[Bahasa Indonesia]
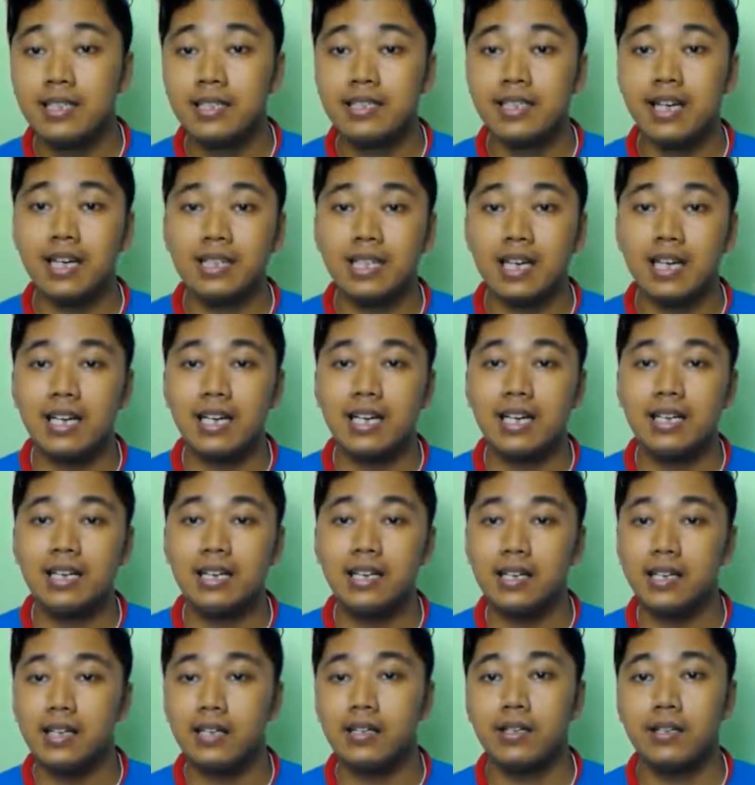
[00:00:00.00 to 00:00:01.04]
saat kalian
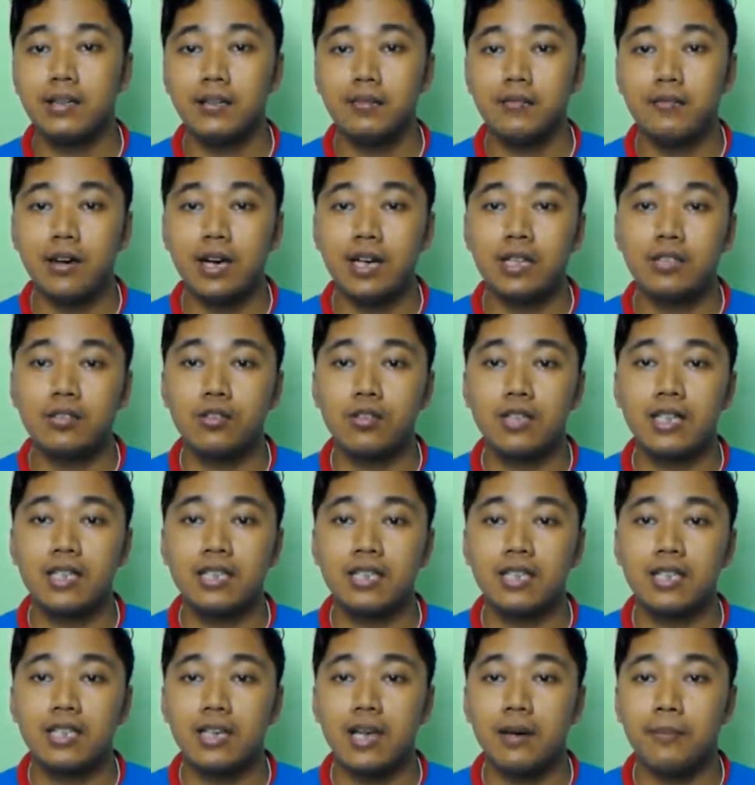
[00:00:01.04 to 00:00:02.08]
di fakturnya
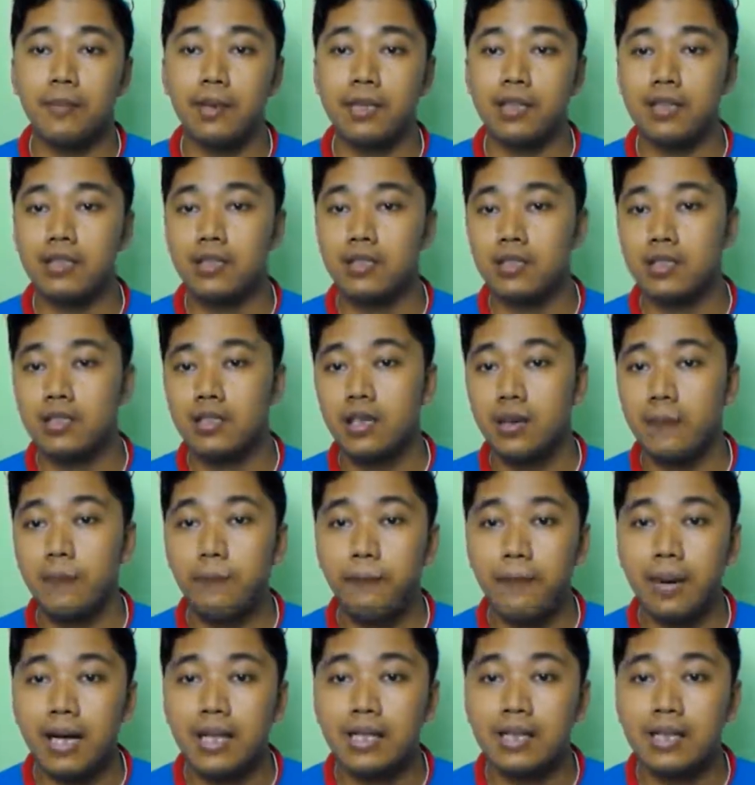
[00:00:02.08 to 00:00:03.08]
terdapat 4,